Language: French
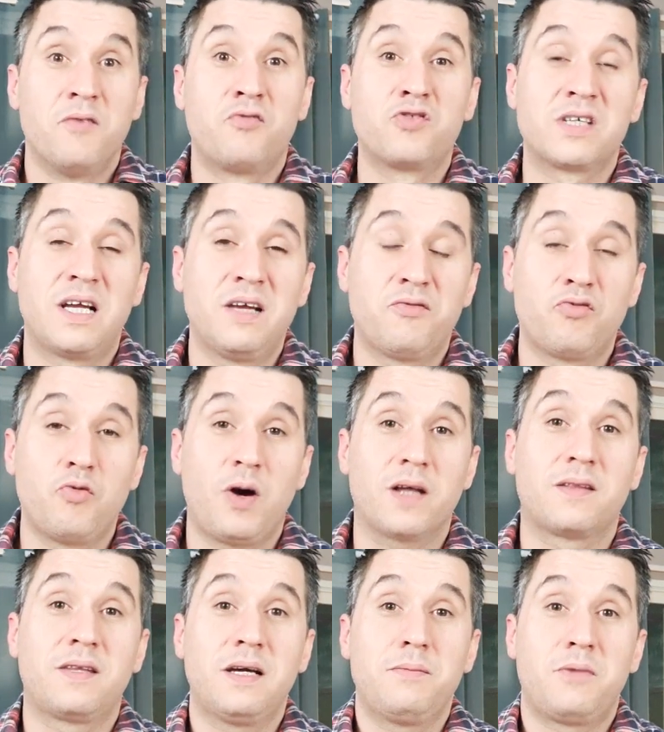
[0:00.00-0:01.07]
vous allez
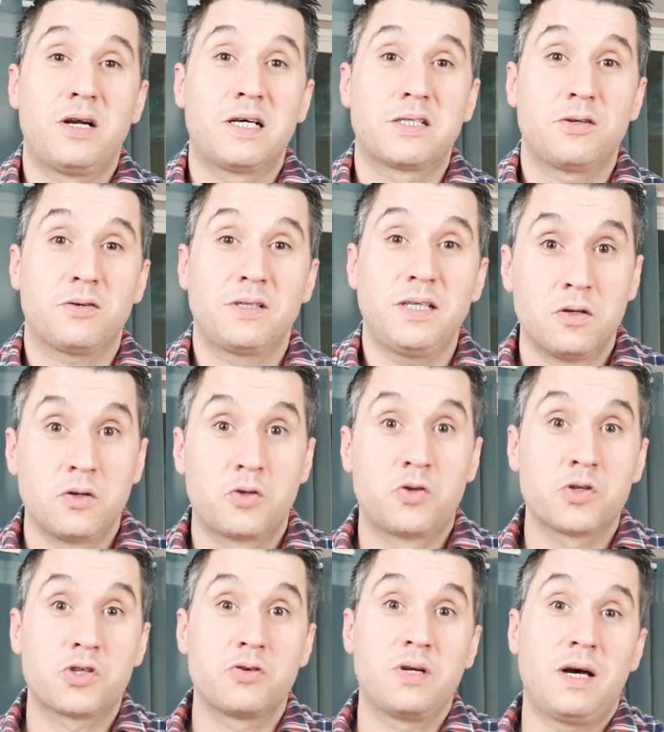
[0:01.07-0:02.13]
vouloir tellement la sortir que
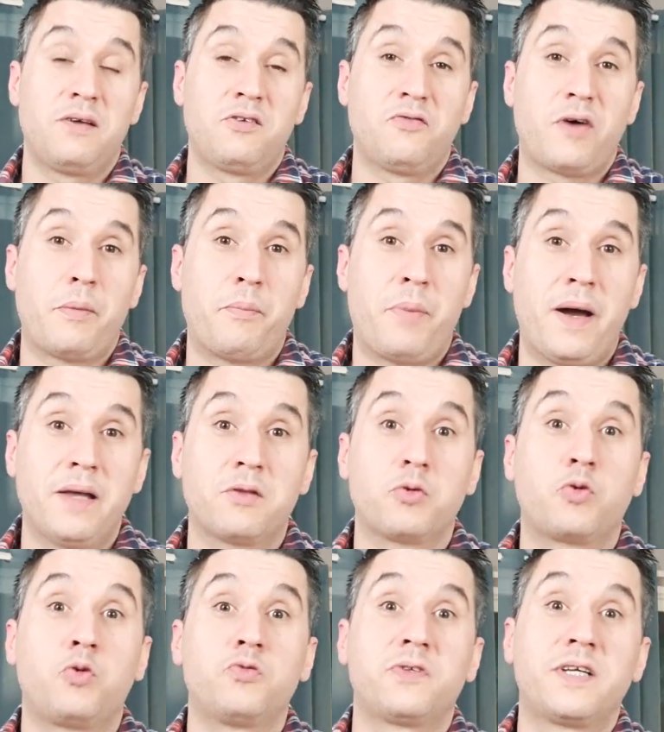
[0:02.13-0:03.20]
cela ne va pas
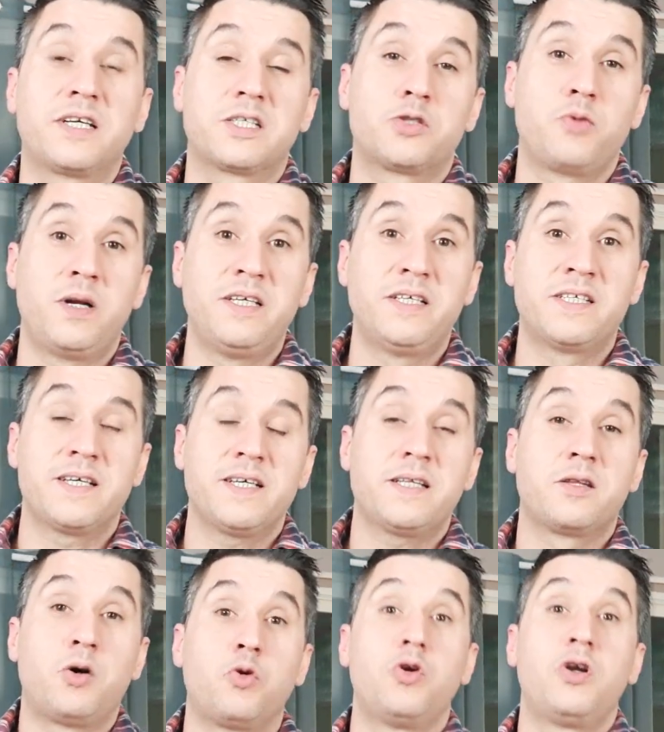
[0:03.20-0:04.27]
être contextualisé
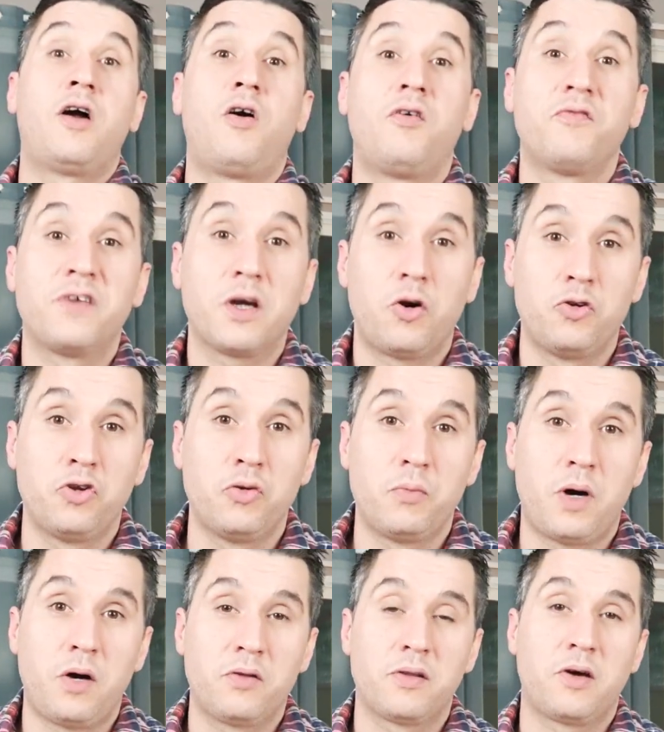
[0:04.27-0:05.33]
dans
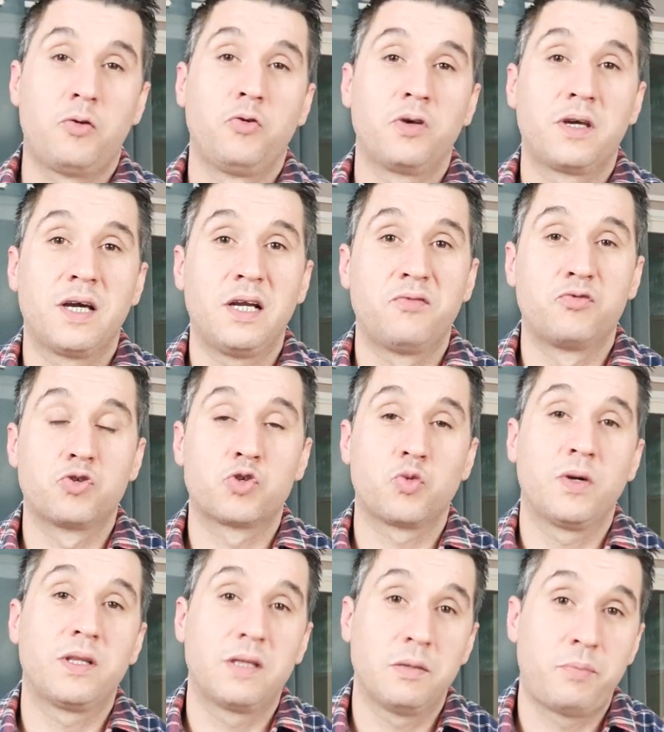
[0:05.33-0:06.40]
l'environnement dans lequel vous
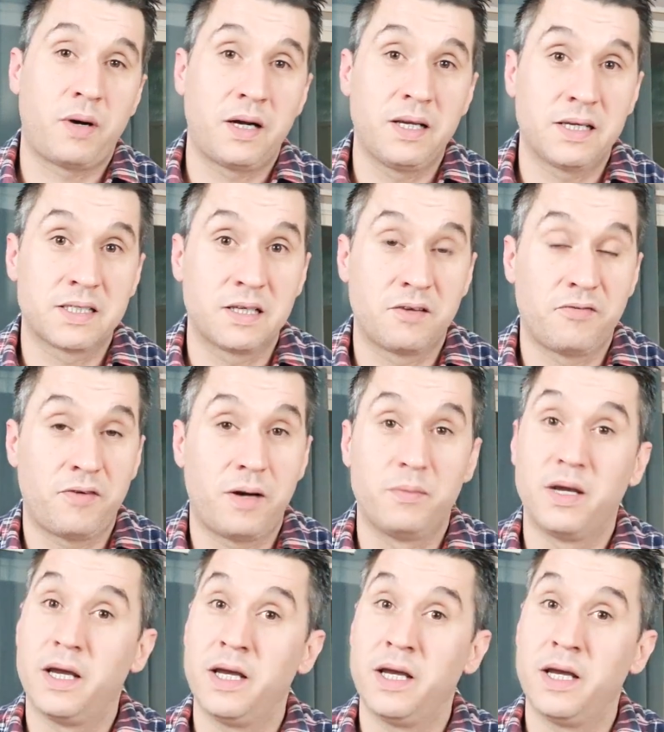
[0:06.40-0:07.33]
souhaitez parler à cette femme.